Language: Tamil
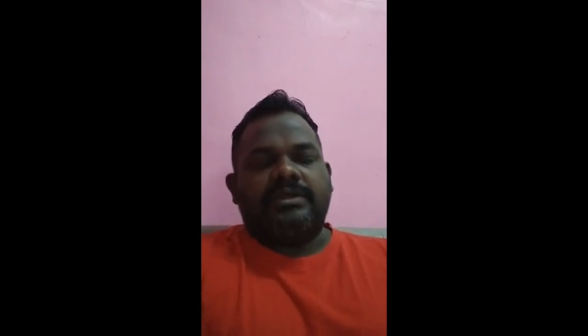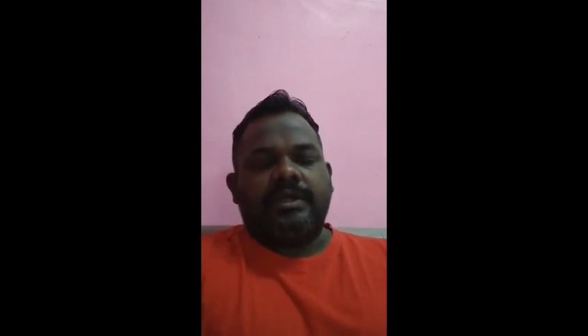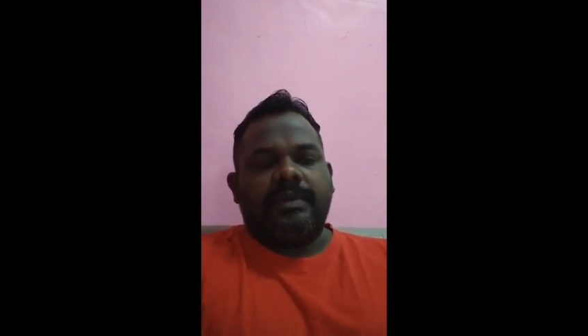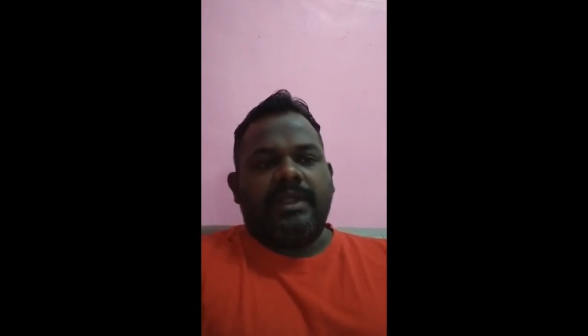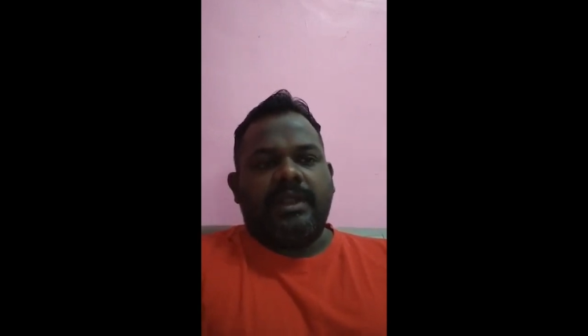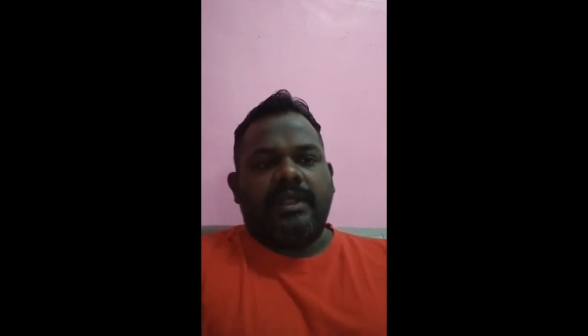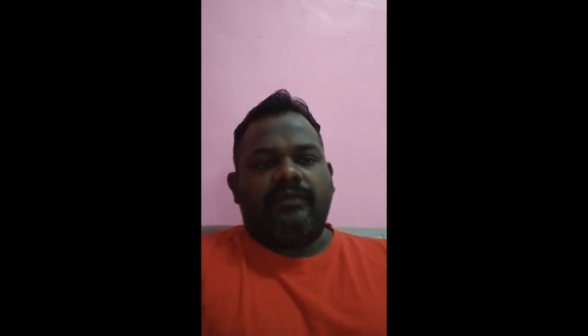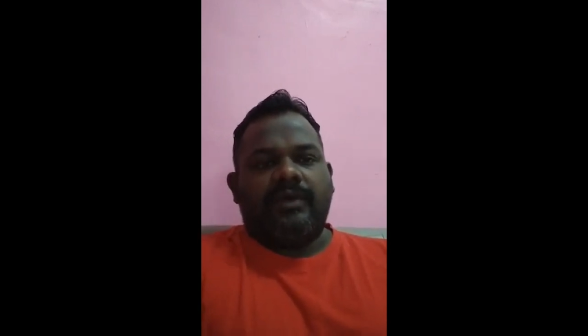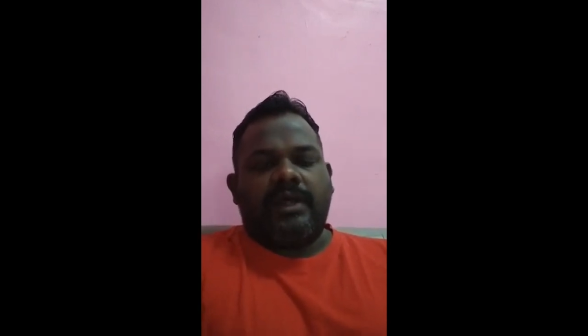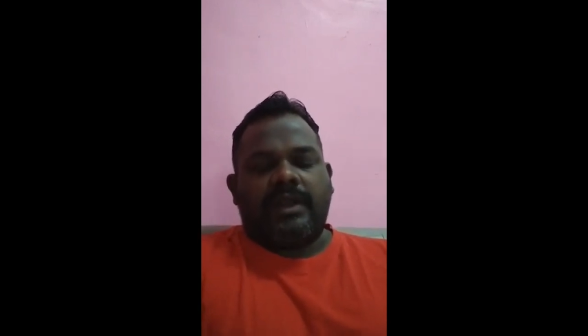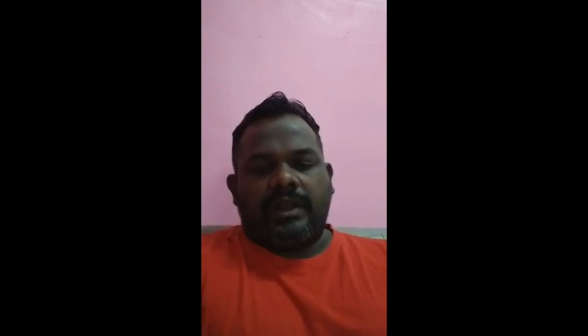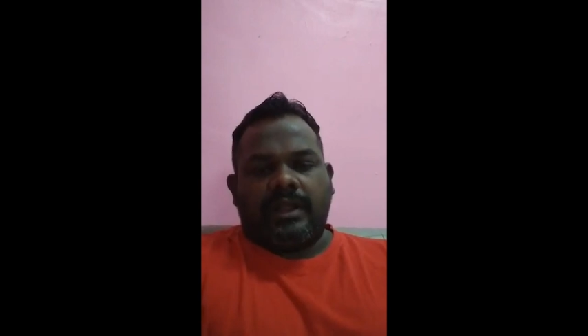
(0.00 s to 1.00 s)
சிவில்
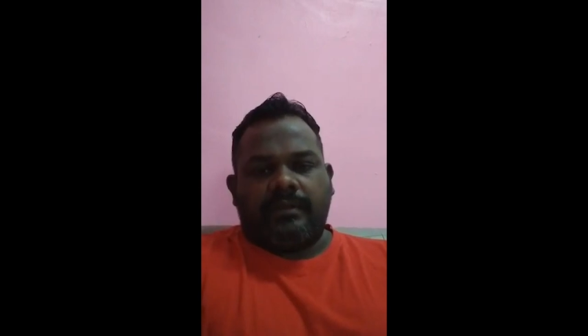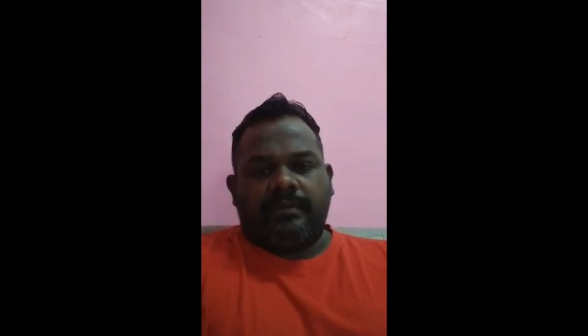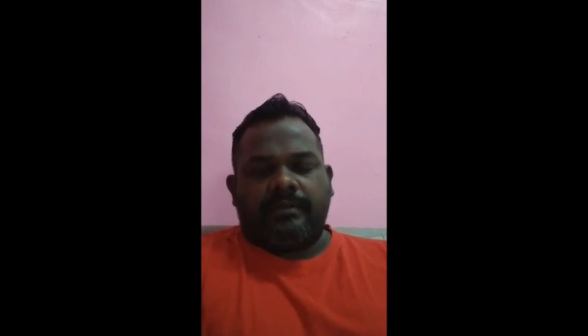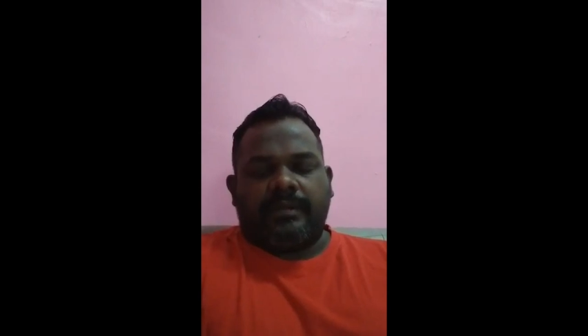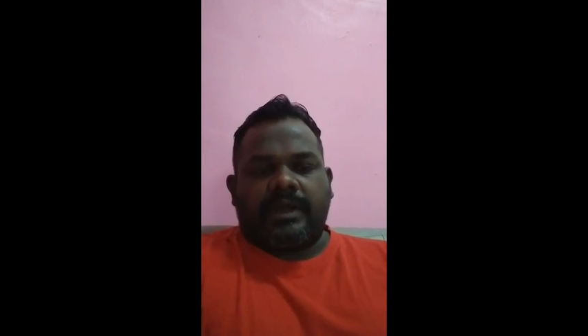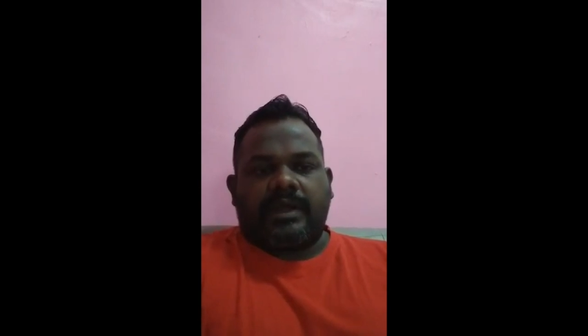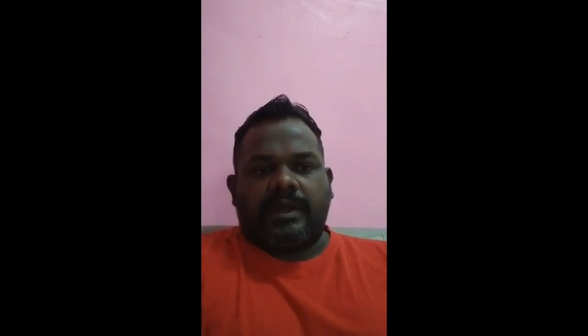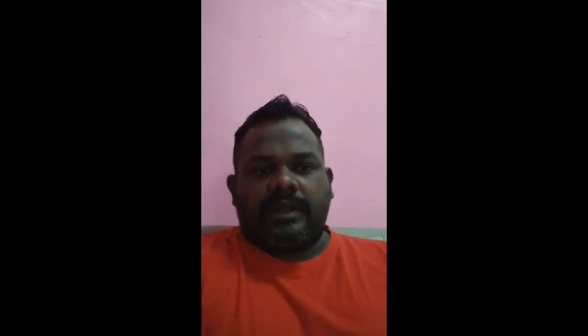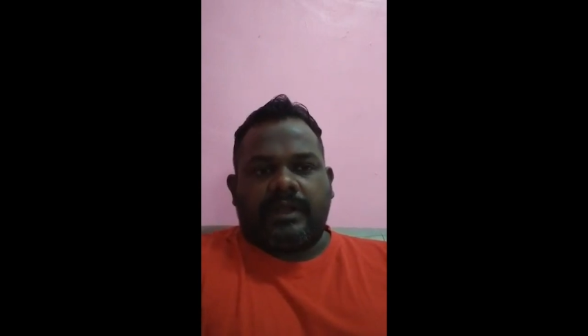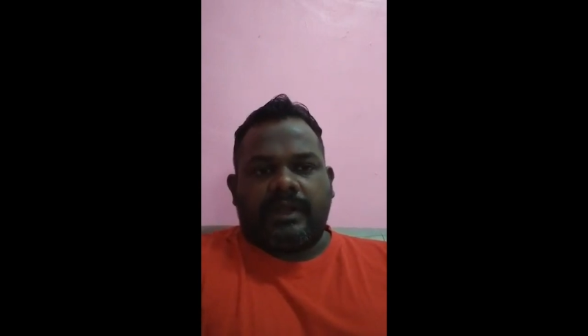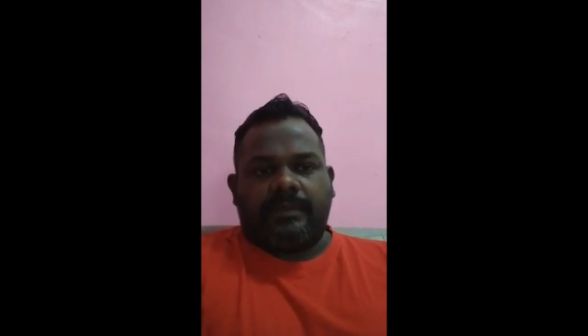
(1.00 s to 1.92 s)
இவ்வாறெல்லாம் மக்களை